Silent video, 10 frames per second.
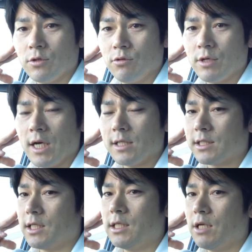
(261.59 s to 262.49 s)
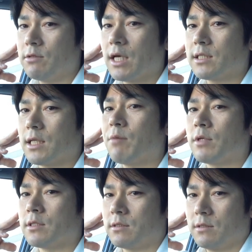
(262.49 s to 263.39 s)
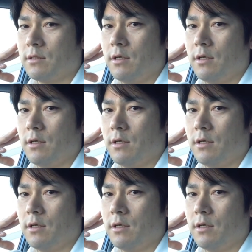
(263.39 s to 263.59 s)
の人の話聞いてるだけじゃダメです。